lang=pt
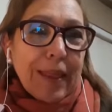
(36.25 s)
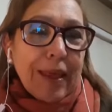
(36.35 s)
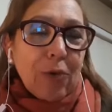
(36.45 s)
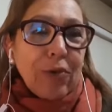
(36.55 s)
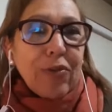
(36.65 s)

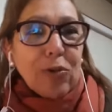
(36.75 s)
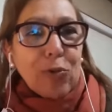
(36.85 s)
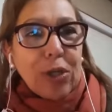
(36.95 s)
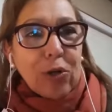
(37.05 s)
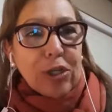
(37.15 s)
É um
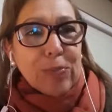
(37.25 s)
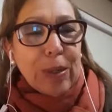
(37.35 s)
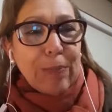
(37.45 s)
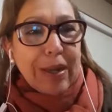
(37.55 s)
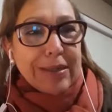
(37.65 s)
evento que nós
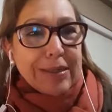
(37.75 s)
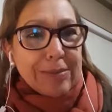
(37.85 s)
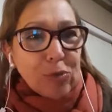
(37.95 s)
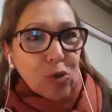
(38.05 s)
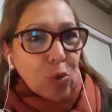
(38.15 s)

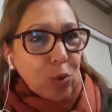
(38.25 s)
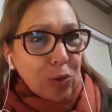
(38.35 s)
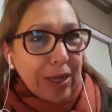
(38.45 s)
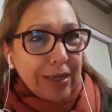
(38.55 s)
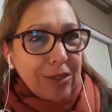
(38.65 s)
preparamos com
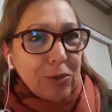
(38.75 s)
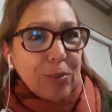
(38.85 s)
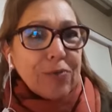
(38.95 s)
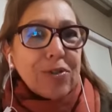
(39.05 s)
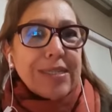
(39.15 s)
muito carinho
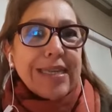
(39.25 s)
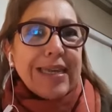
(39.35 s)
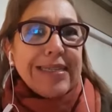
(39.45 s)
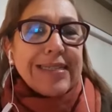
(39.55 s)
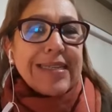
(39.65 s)
para
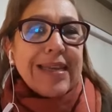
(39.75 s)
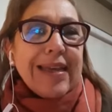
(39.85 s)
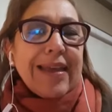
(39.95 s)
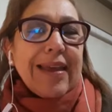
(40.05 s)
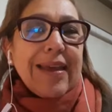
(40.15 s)
vocês,
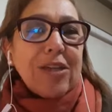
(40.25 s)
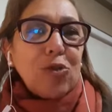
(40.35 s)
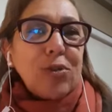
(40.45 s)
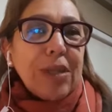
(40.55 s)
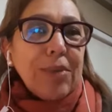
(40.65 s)
é,
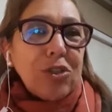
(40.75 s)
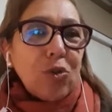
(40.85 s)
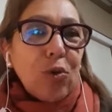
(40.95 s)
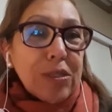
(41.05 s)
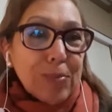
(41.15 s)
juntamente
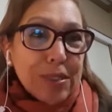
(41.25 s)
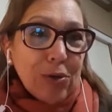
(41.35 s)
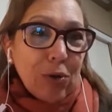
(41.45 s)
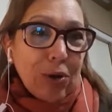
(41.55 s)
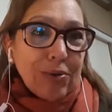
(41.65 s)
com as
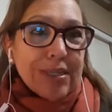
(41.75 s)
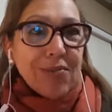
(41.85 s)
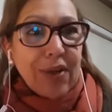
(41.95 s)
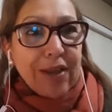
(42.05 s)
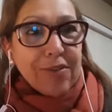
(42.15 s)
psicólogas
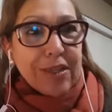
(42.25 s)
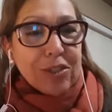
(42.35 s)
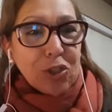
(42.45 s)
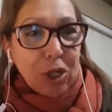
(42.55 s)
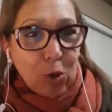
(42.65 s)
Flávia
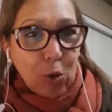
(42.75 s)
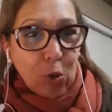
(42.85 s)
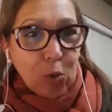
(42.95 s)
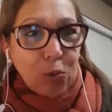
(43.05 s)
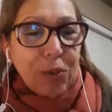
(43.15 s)

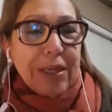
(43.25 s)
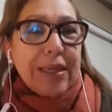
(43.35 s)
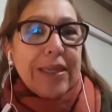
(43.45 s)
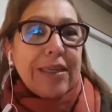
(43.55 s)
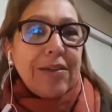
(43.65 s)
Giacom
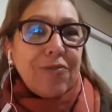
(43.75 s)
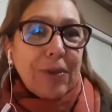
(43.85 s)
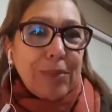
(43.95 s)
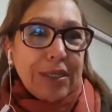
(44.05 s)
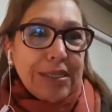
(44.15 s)
e
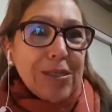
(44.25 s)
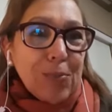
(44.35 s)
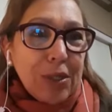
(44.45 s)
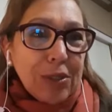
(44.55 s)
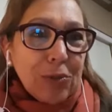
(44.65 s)
Fabiana
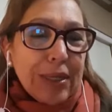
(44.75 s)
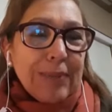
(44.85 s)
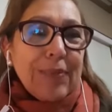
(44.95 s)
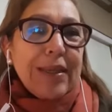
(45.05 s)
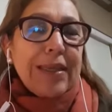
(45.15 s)

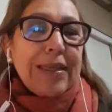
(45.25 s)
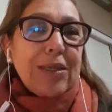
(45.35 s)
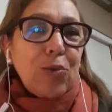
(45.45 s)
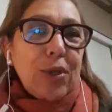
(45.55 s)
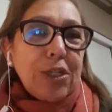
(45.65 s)
Espíndola.
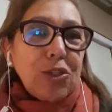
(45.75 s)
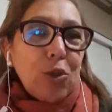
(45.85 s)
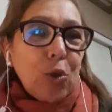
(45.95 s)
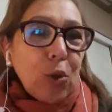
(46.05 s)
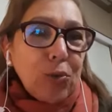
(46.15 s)
E durante
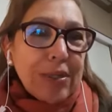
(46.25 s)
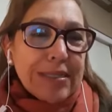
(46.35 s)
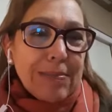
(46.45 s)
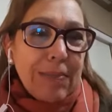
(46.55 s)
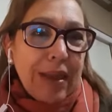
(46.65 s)
todo
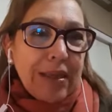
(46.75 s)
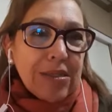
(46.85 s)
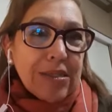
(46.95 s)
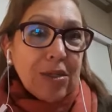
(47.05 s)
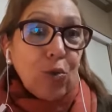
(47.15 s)
esse
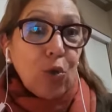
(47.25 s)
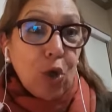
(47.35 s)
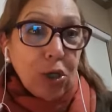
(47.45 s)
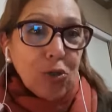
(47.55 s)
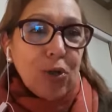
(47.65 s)
mês, no
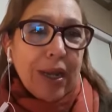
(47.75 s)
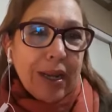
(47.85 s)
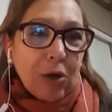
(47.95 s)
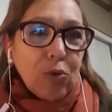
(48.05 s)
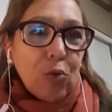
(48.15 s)
nosso
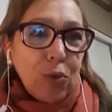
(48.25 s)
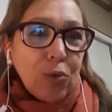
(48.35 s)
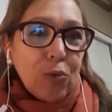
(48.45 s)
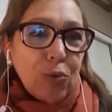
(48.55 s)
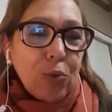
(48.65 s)
canal do
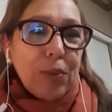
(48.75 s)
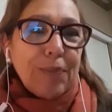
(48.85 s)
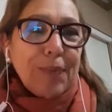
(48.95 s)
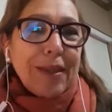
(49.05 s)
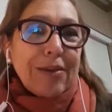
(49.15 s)
YouTube,
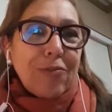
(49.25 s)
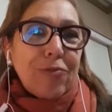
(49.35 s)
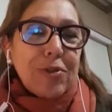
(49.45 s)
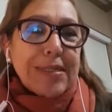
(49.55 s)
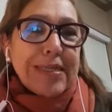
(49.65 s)

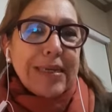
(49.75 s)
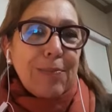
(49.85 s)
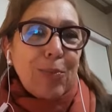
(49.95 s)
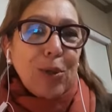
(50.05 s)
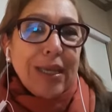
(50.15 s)
você
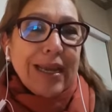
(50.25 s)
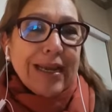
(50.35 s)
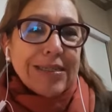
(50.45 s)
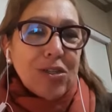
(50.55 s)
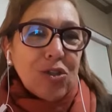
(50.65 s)

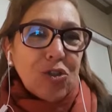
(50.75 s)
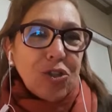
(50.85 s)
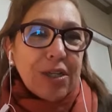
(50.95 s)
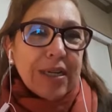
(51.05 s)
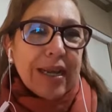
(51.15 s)
poderá
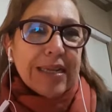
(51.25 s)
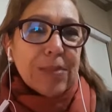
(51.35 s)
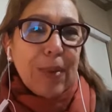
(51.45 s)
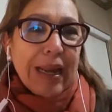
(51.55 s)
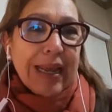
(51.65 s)
assistir às
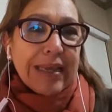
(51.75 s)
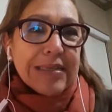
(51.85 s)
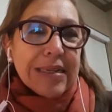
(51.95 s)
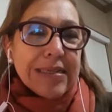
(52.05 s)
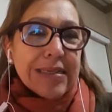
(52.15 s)

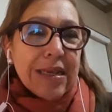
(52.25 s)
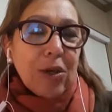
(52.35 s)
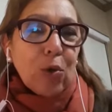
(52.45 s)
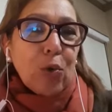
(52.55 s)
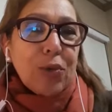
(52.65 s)
palestras
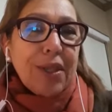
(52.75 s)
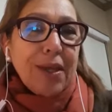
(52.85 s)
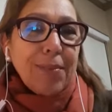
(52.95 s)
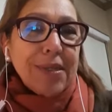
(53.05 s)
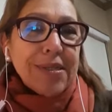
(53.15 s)
com
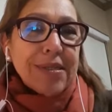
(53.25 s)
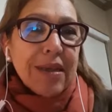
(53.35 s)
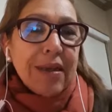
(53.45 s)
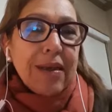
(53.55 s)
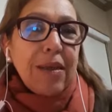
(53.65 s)
temas
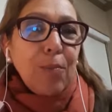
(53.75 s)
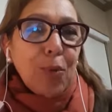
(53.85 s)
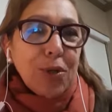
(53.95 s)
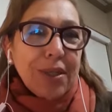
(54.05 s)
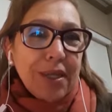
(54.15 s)

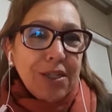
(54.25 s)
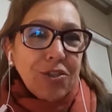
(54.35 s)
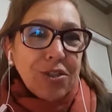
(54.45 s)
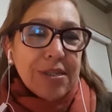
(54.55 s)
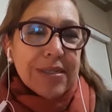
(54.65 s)

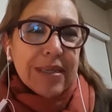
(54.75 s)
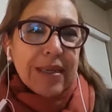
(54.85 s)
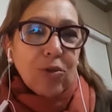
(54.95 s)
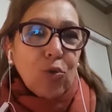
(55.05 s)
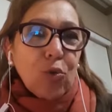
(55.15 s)
importantes
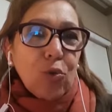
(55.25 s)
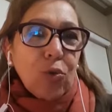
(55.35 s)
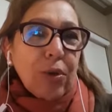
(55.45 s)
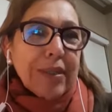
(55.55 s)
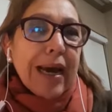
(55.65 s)

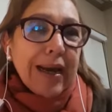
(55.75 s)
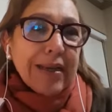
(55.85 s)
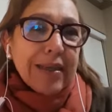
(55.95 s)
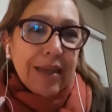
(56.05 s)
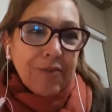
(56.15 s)
do, da
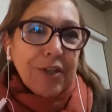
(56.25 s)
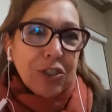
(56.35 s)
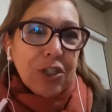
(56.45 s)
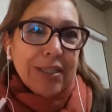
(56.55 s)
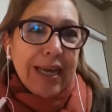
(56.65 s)
área da
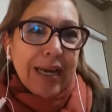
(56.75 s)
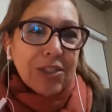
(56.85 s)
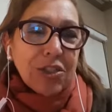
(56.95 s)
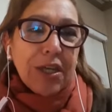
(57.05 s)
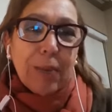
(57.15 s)

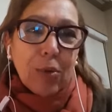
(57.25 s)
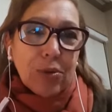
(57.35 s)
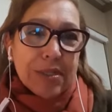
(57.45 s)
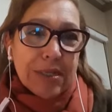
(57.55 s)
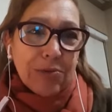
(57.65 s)
fertilidade e
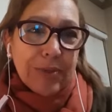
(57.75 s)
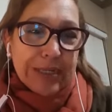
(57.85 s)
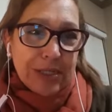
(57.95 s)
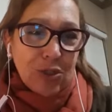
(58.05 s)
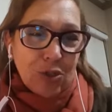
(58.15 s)
reprodução
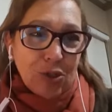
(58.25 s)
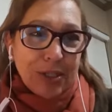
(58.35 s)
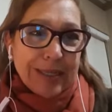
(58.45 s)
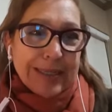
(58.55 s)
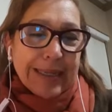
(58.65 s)

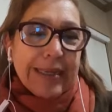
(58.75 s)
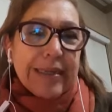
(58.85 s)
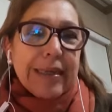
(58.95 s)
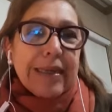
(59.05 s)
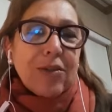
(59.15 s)
assistida. Né?
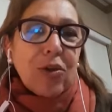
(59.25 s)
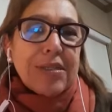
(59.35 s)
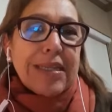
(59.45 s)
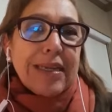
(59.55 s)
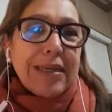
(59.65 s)

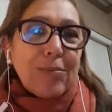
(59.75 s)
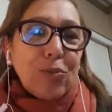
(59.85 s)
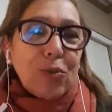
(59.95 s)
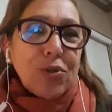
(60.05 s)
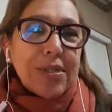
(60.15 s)
Nós
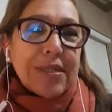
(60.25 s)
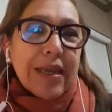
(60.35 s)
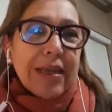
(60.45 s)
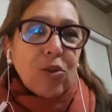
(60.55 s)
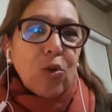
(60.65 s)
teremos
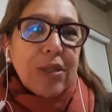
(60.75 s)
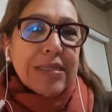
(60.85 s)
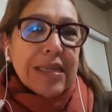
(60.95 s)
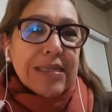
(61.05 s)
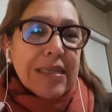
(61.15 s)

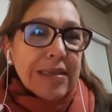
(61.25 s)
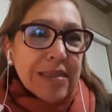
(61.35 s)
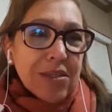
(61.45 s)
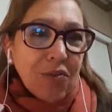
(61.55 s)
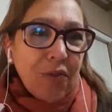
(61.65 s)
todas as
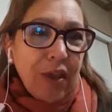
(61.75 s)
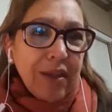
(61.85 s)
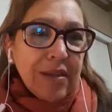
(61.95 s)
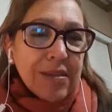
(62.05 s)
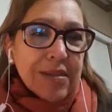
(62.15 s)

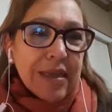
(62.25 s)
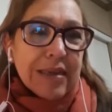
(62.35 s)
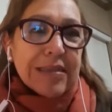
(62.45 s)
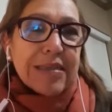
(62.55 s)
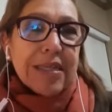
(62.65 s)
terças-feiras,
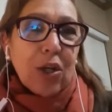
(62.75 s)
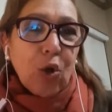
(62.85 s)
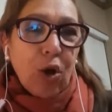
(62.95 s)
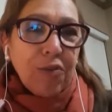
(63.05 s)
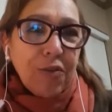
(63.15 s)
às
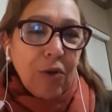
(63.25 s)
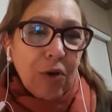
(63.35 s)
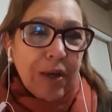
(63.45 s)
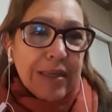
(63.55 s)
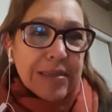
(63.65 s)
19
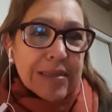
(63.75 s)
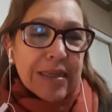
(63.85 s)
horas,